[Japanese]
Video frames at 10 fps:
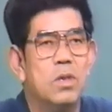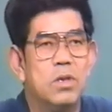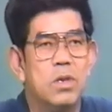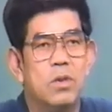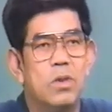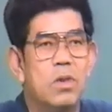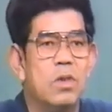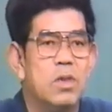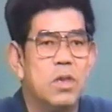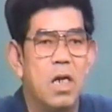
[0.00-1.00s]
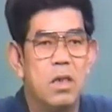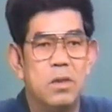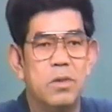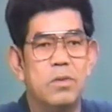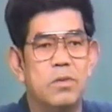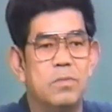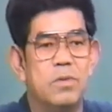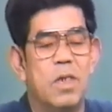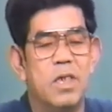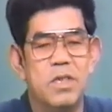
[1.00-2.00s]
その環境というも
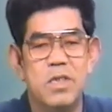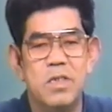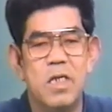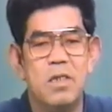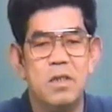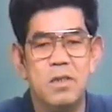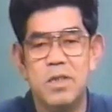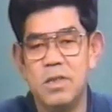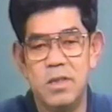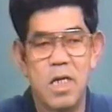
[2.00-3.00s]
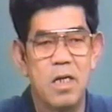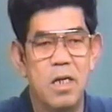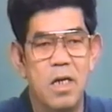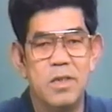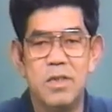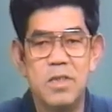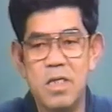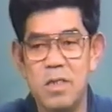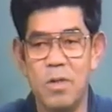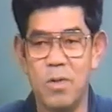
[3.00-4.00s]
のが自然、自然が自
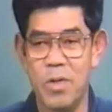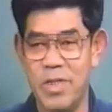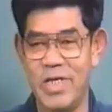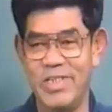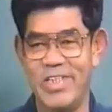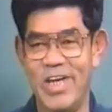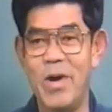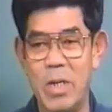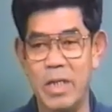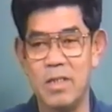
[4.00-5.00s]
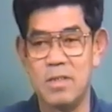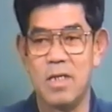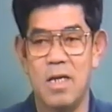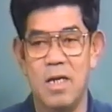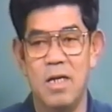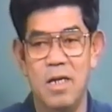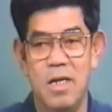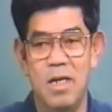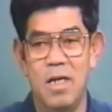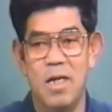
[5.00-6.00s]
然に汚れたんじゃないわけですか
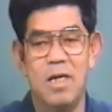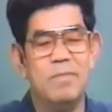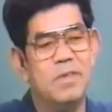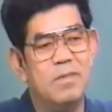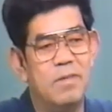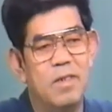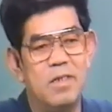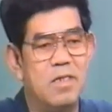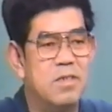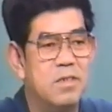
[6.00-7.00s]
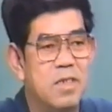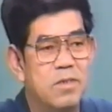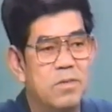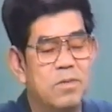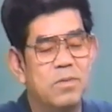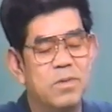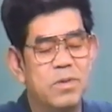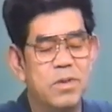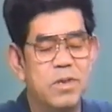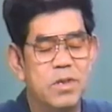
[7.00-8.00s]
神様は大自然という
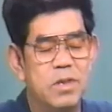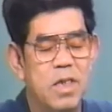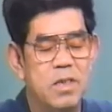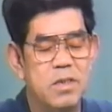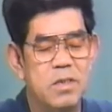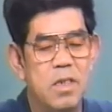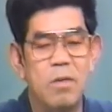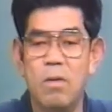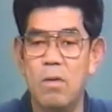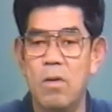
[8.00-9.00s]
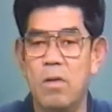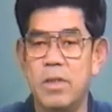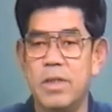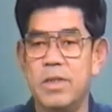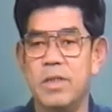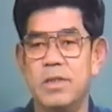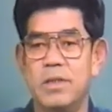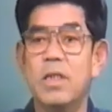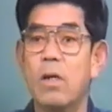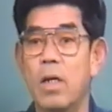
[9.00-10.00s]
美しい大自然を私たち
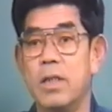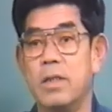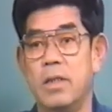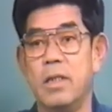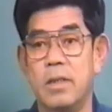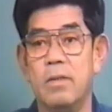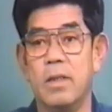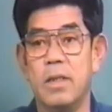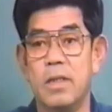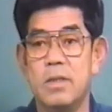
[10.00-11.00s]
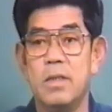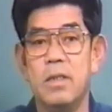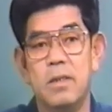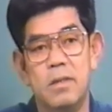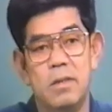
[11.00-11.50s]
にお与えになったわけですね。